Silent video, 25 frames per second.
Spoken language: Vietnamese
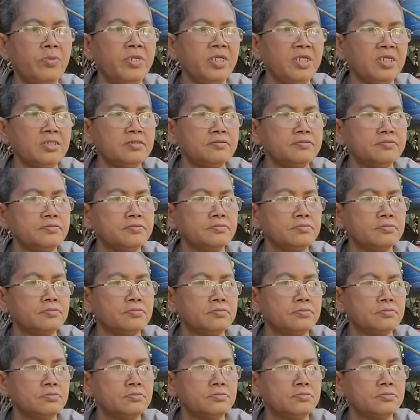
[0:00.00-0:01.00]
biết
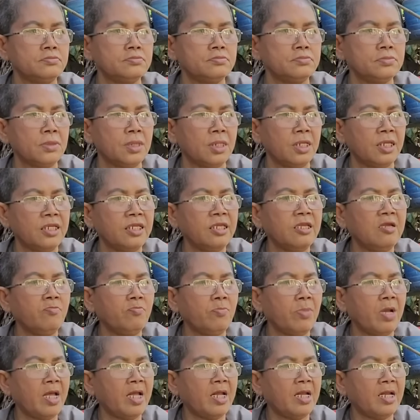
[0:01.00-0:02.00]

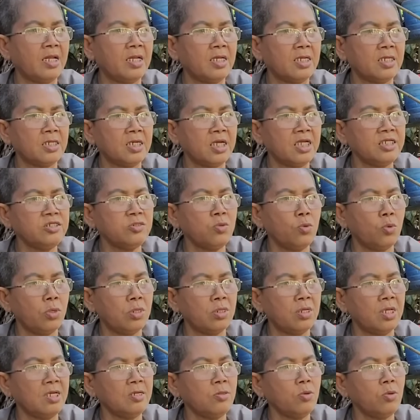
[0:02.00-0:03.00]
nhưng mà cái
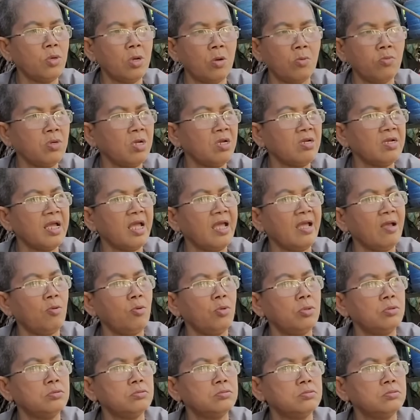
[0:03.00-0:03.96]
chùa đó cô không có cao